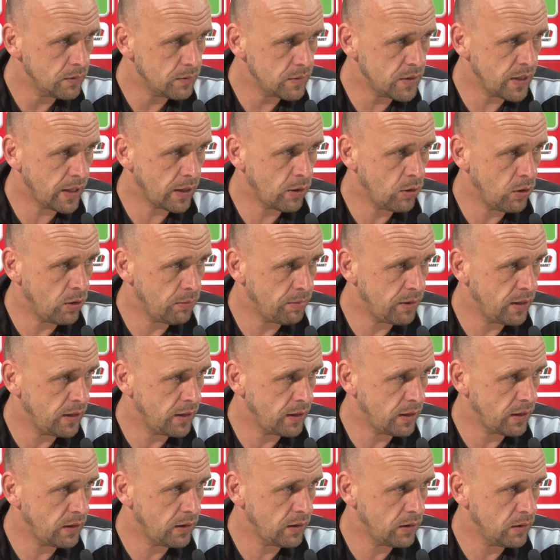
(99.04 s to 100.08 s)
sehr
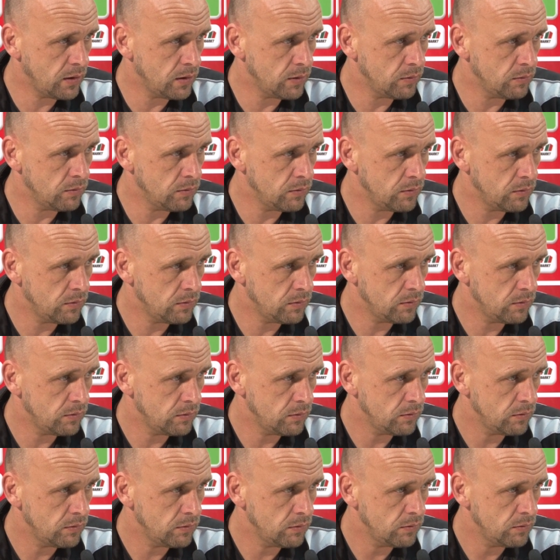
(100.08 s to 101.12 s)
körperlich ähm,
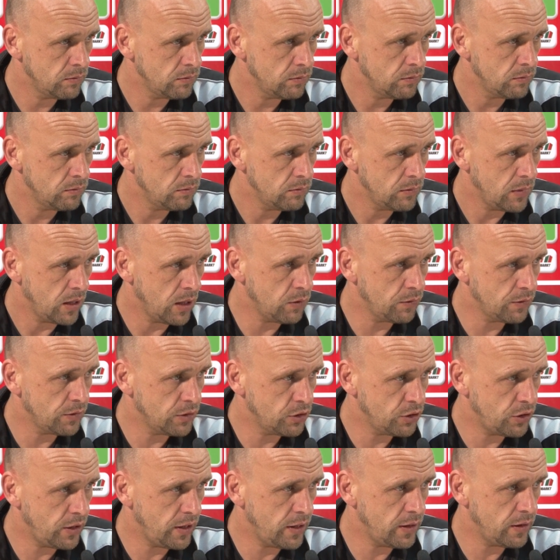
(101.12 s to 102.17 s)

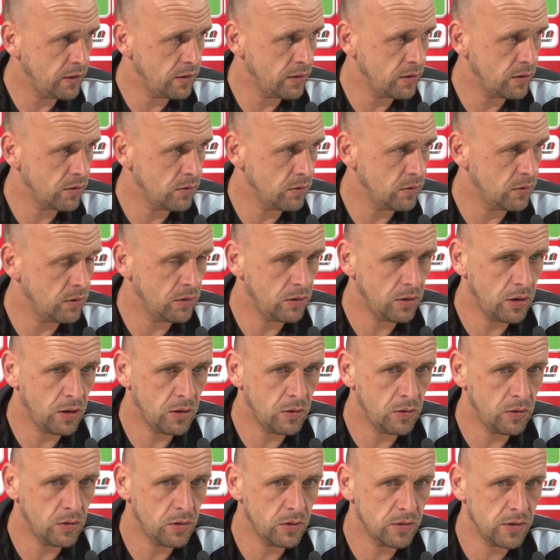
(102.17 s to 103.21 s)
aufgestellt ist und
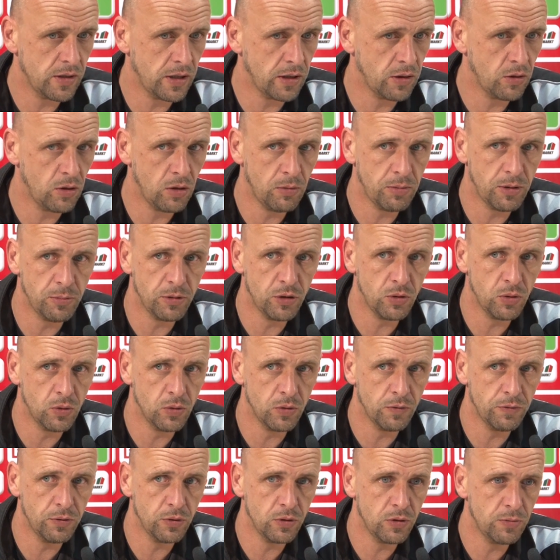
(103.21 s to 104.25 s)
auch sehr
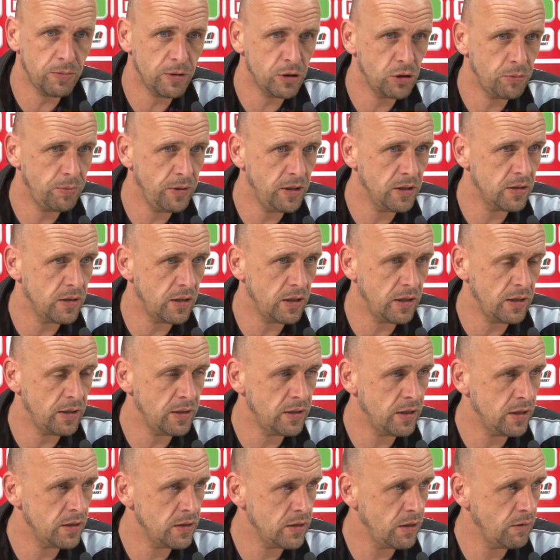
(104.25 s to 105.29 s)
körperbetont Fußball spielt, sehr
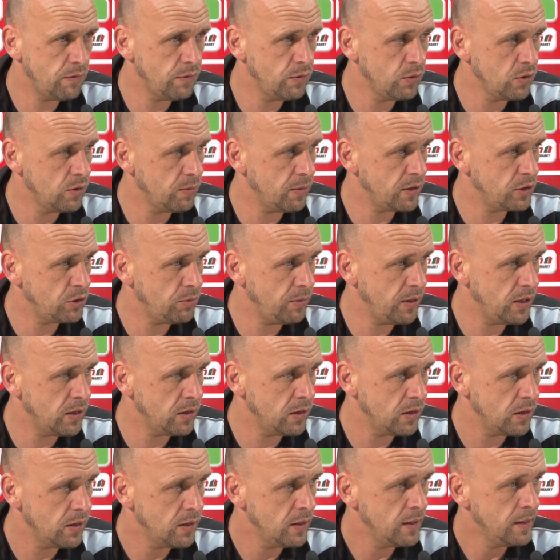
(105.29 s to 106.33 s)
intensiv Fußball
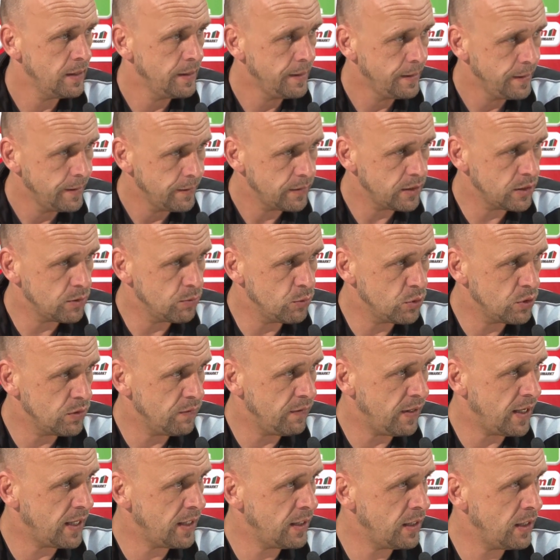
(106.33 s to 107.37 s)
spielt. Das müssen
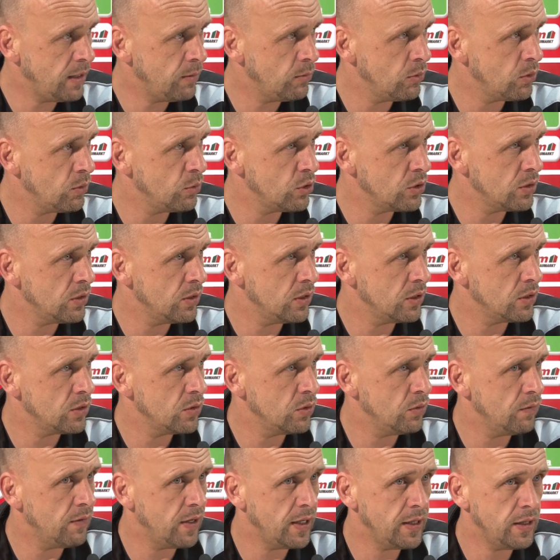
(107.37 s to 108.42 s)
wir annehmen und müssen
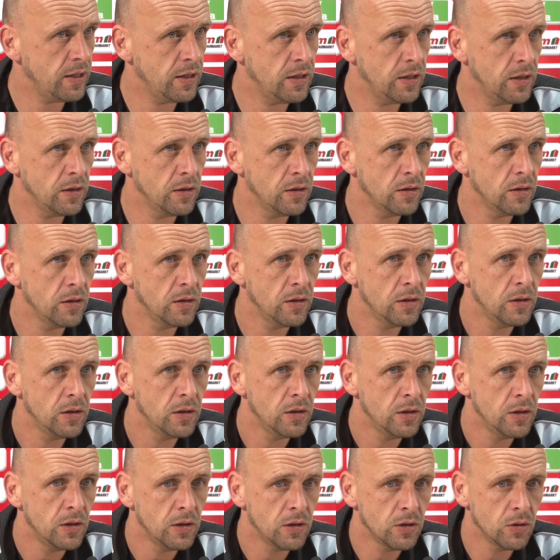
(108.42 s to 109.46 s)
dazu weiterhin
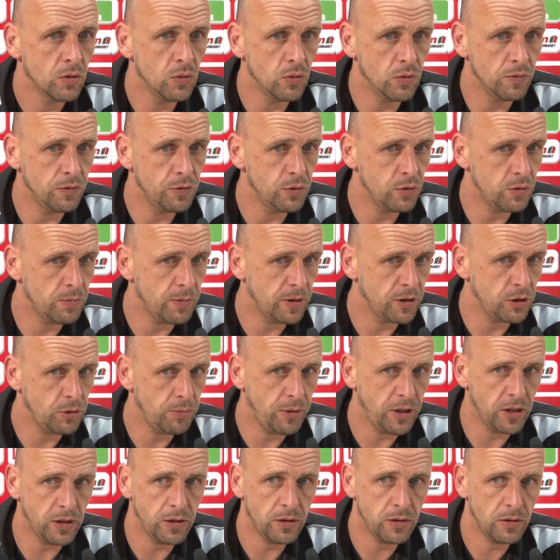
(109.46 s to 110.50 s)
guten Fußball
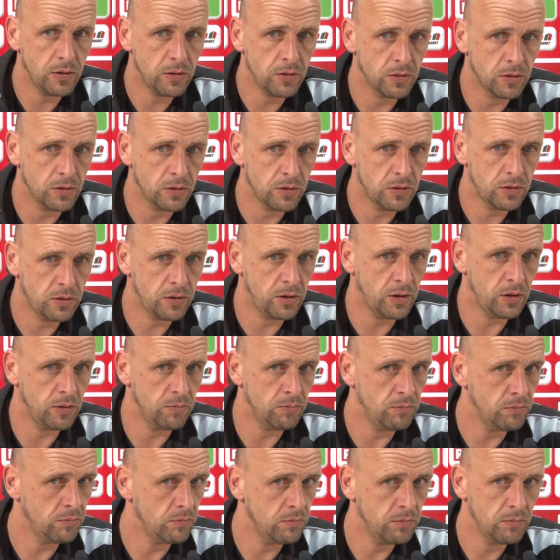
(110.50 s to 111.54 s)
spielen. Und
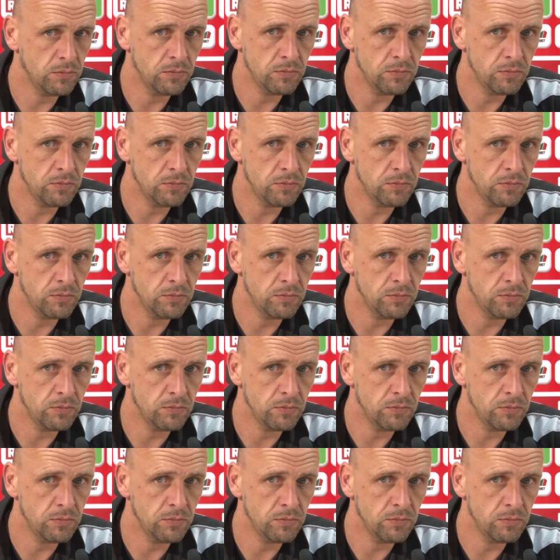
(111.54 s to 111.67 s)
ähm,